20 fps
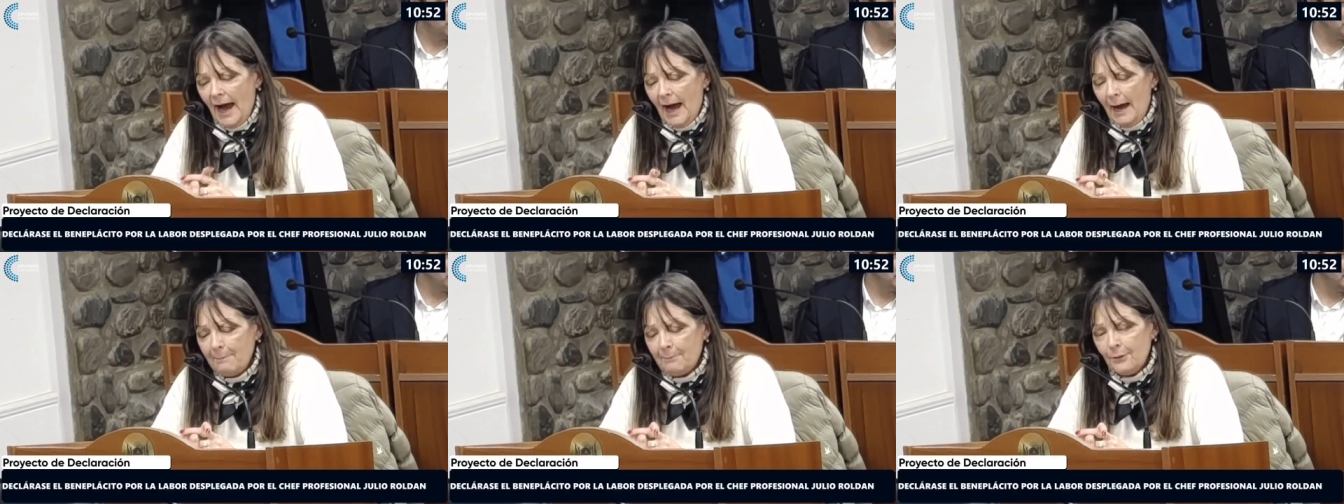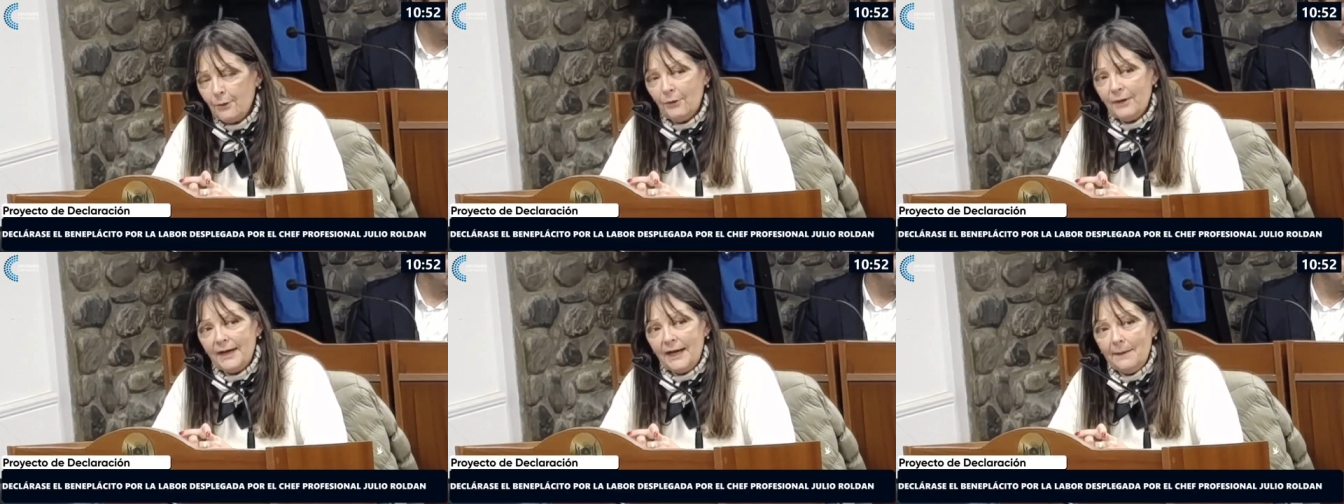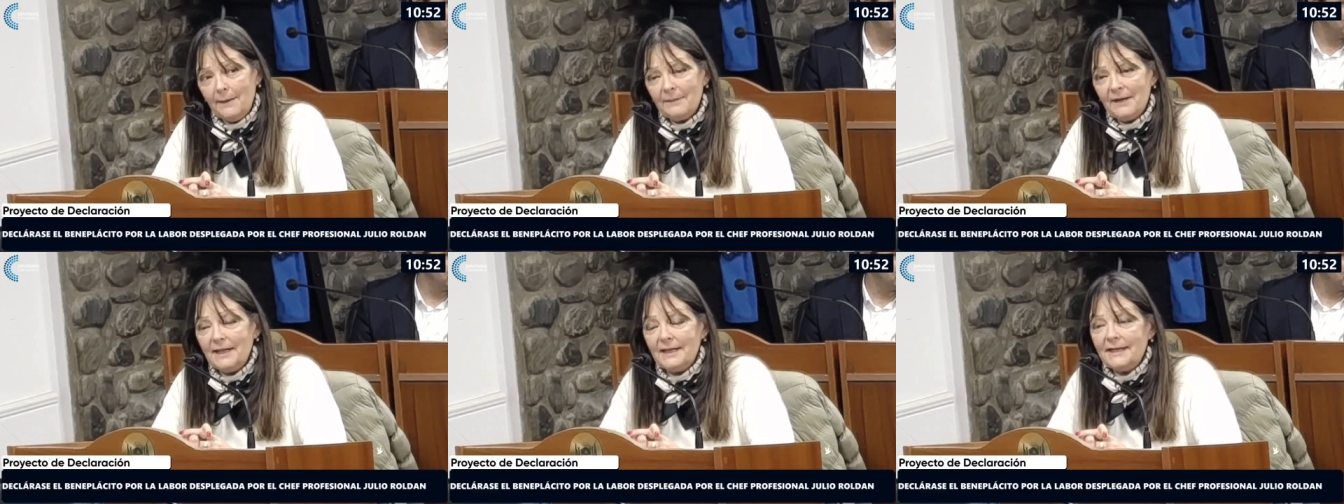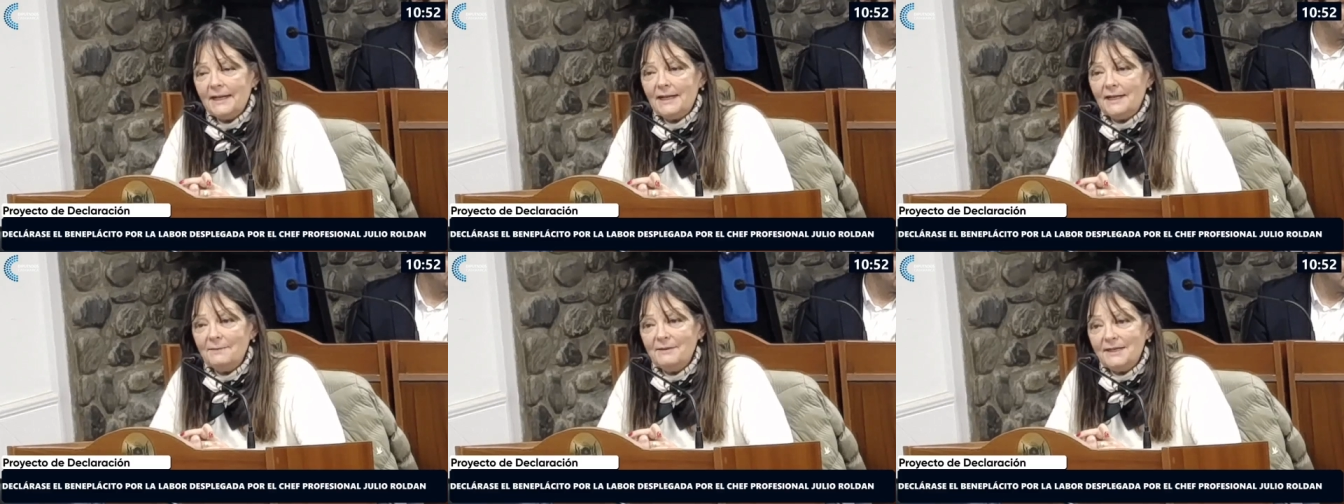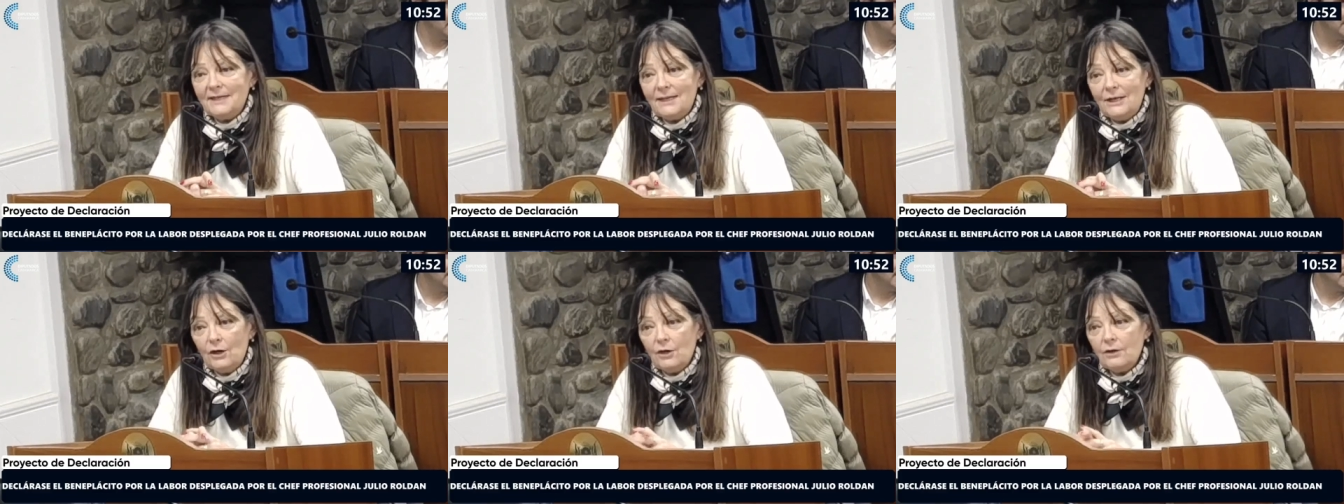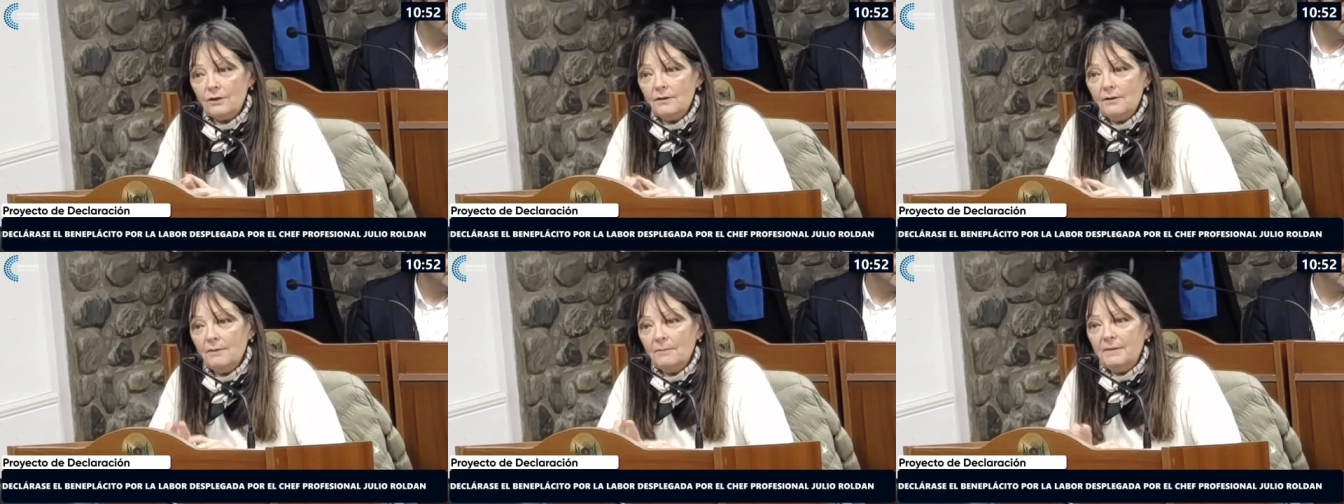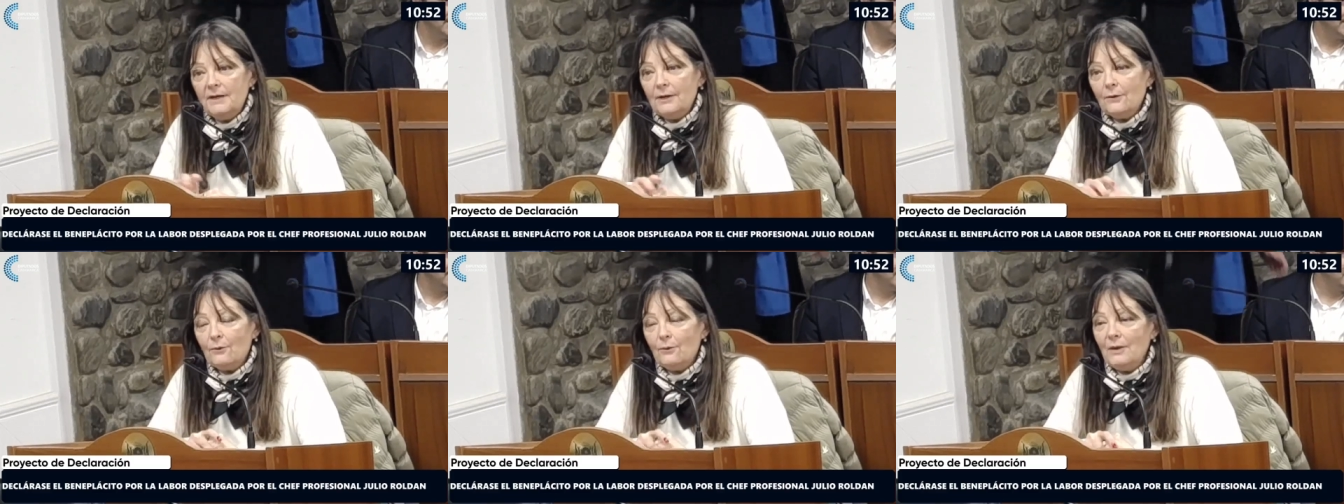a programas de televisión
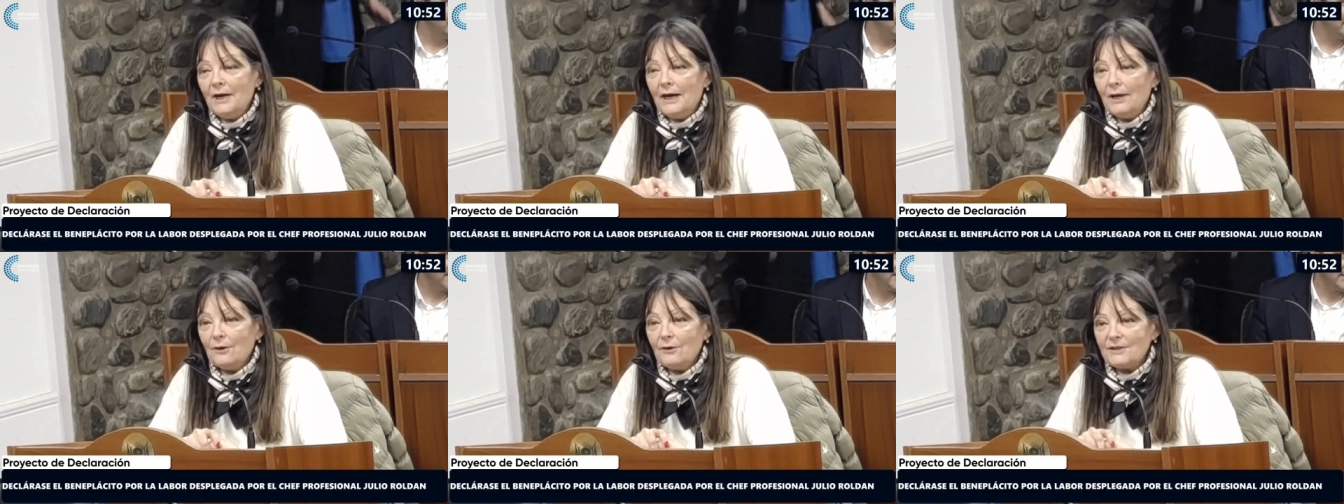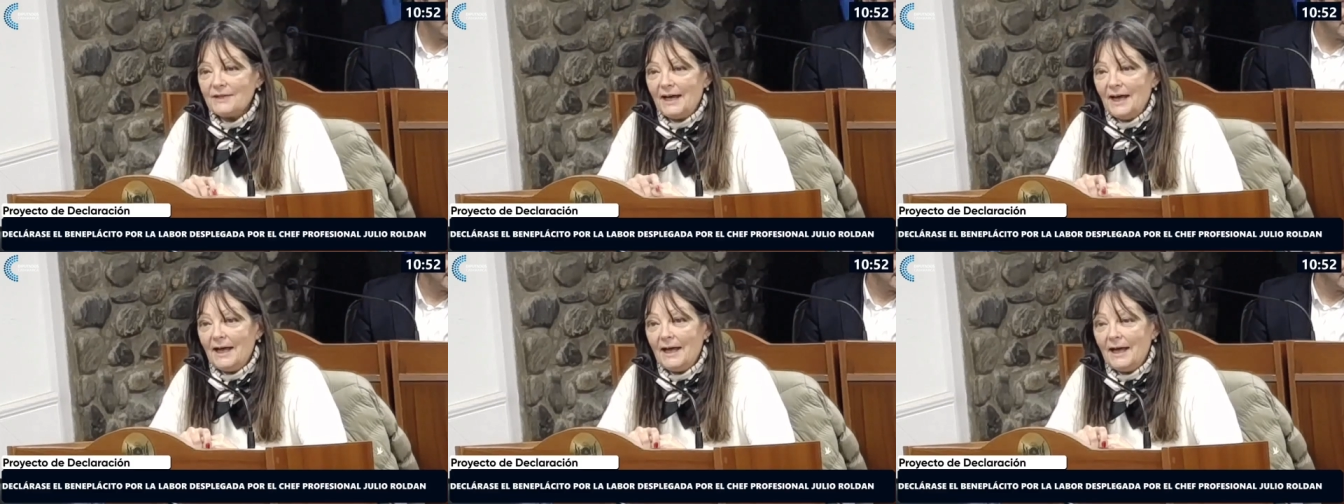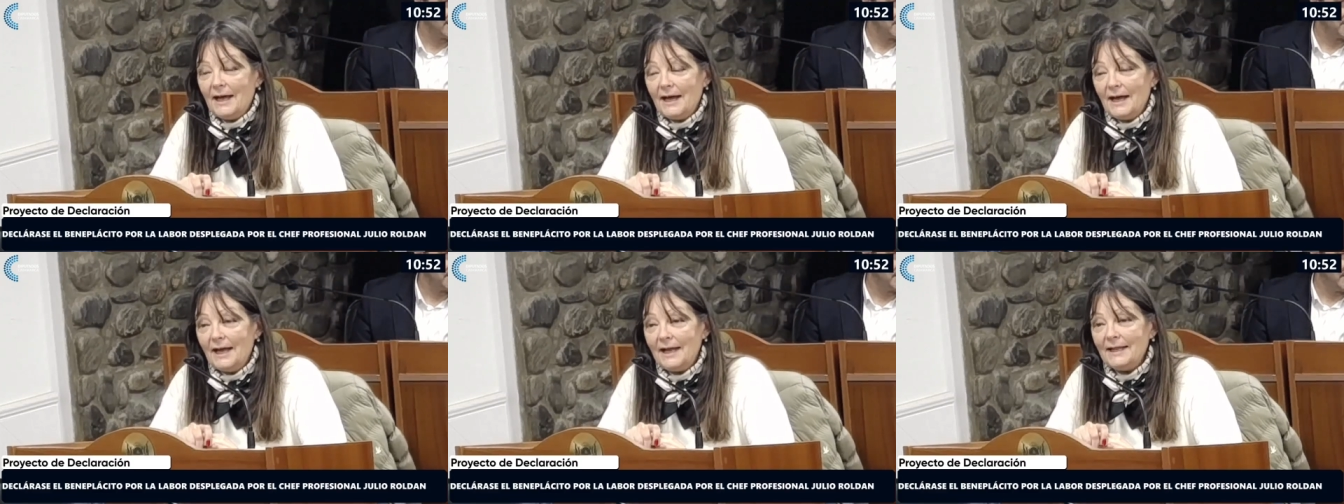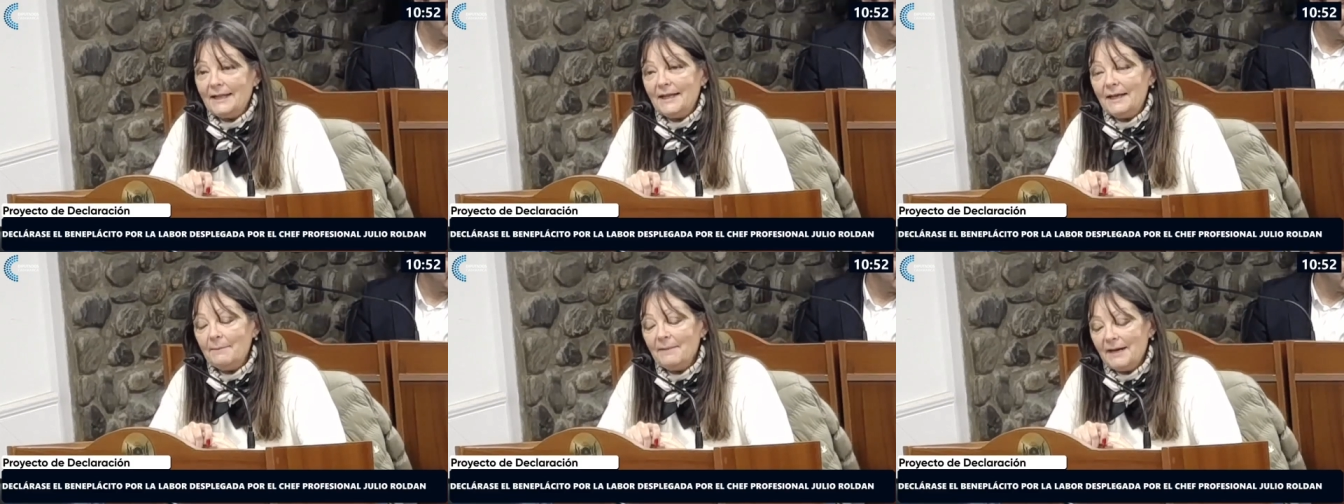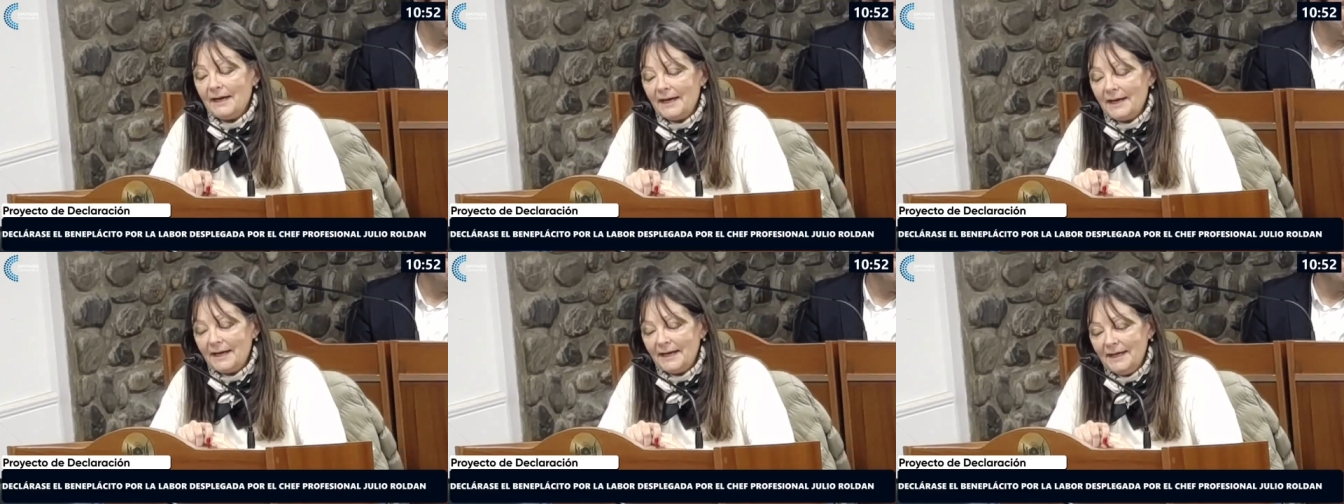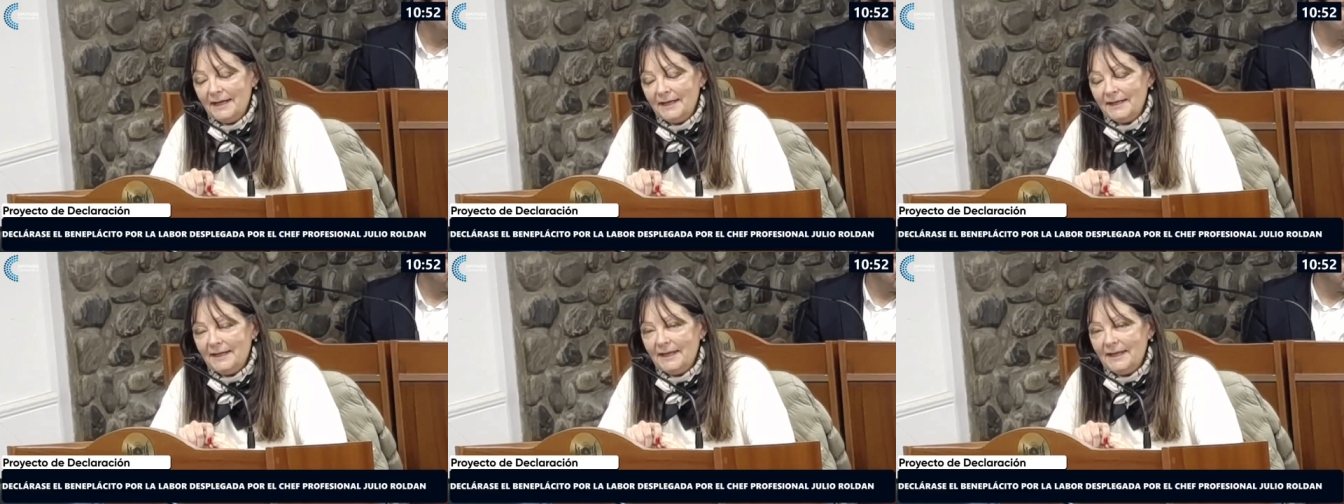vinculados al tema